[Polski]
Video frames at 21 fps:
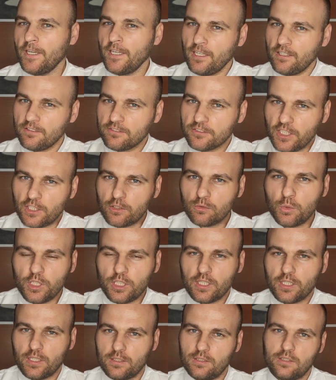W ten
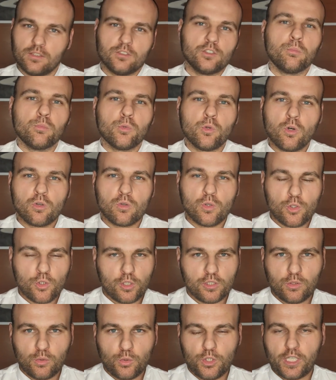weekend, co było
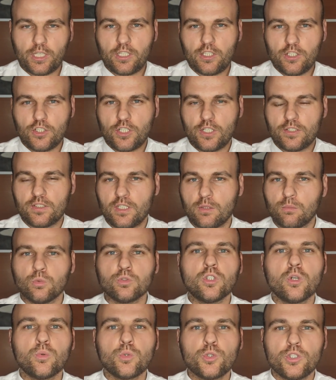ogłoszone już jakiś czas temu,
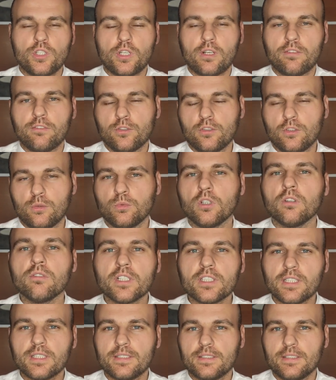do użycia wchodzą nowe
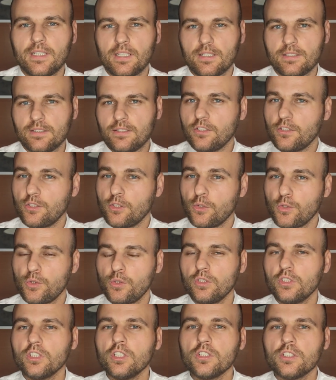testy
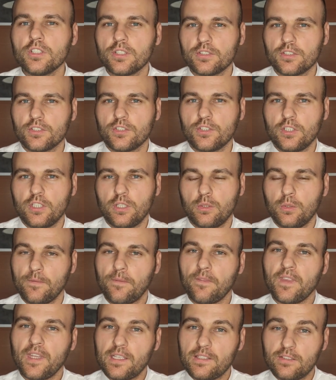elastyczności tylnych skrzydeł,
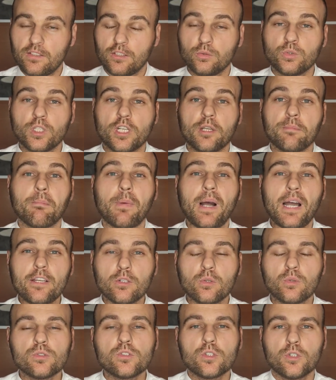testy, które
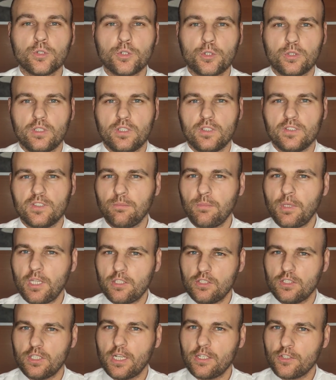mają coś
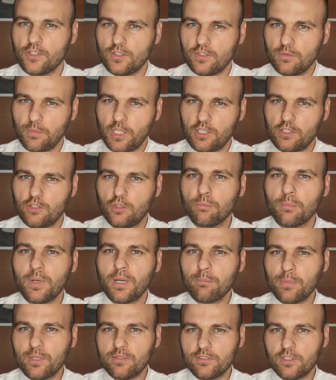zmienić, ale czy zmienią,
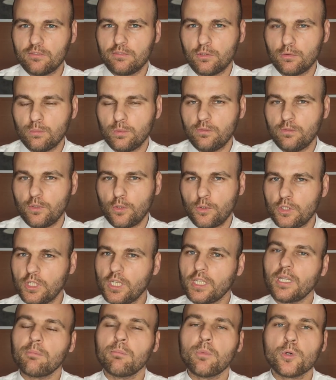mam pewne wątpliwości, a
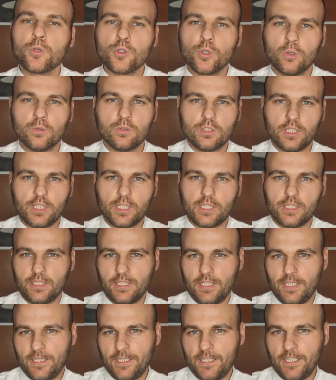na początek
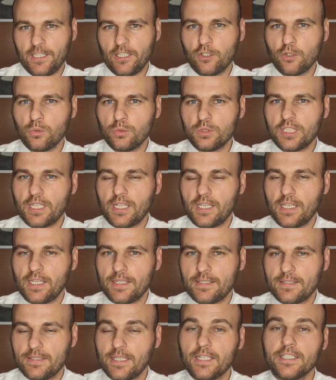krótka
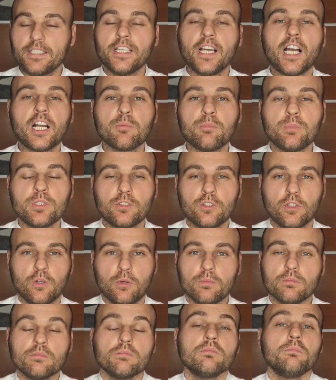lekcja, jakby to
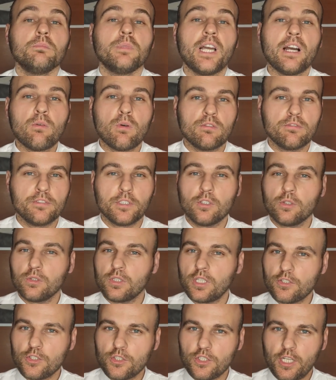miało
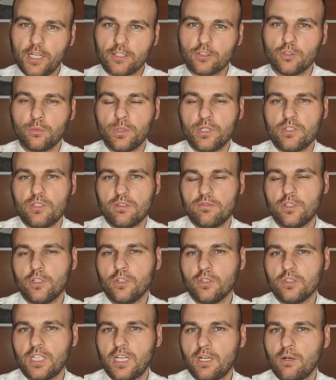wyglądać, czy jak to będzie
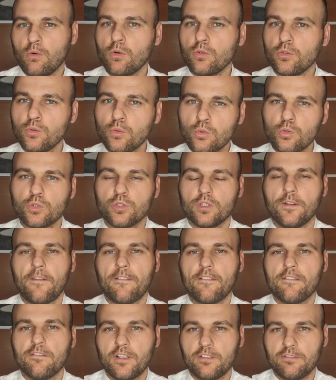wyglądało już
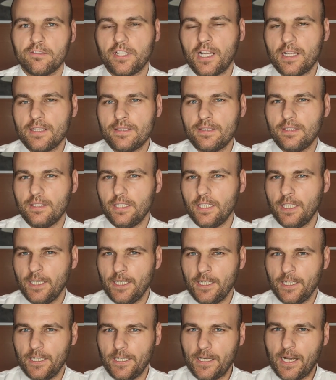we Francji,
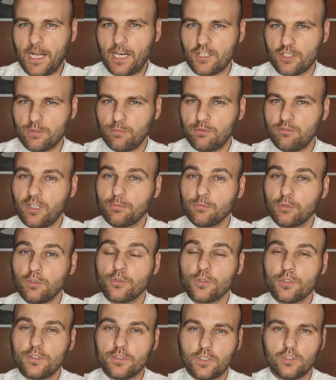ale żeby Wam to
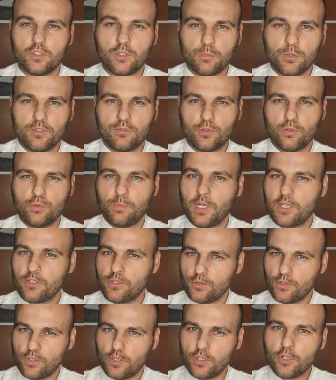wszystko dobrze
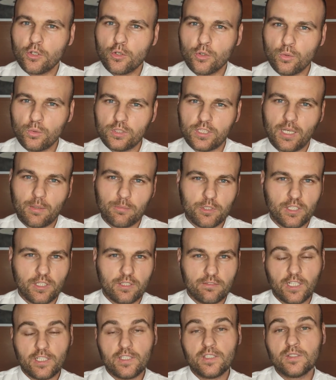wytłumaczyć, krótka
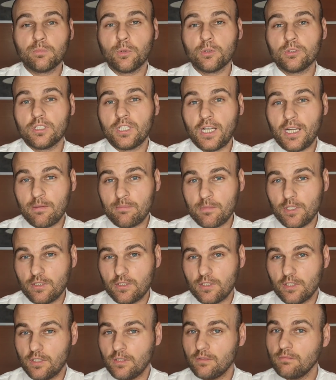przerwa i spotkamy
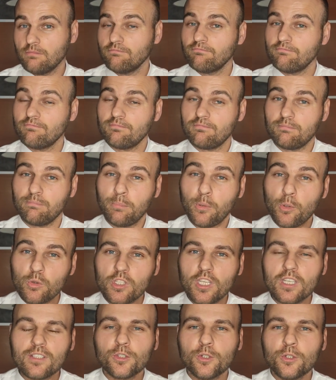się pod
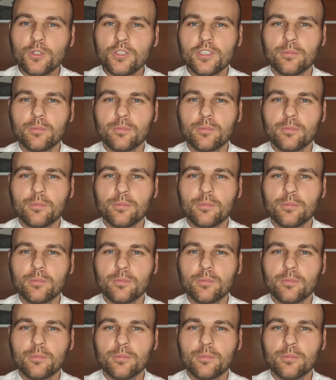nieco innym